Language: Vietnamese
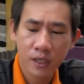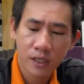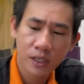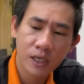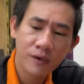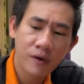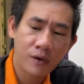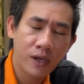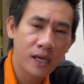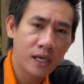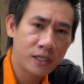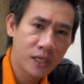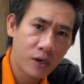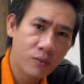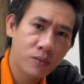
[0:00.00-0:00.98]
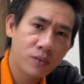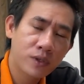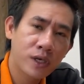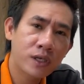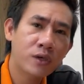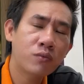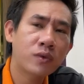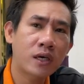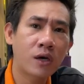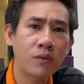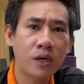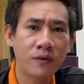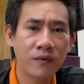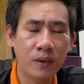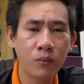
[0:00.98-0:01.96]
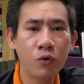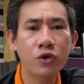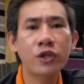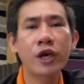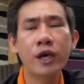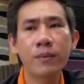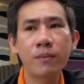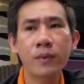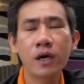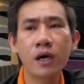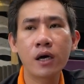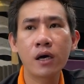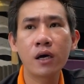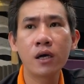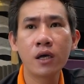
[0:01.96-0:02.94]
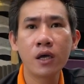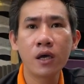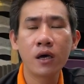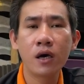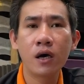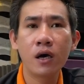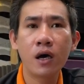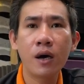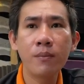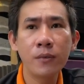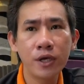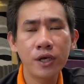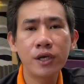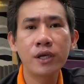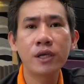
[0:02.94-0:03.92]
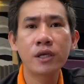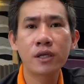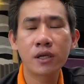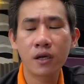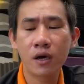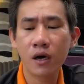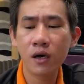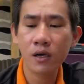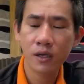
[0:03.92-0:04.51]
đưa vào đây là xong chứ chúng ta không cần phải mua thêm uh, uh, âm ly đó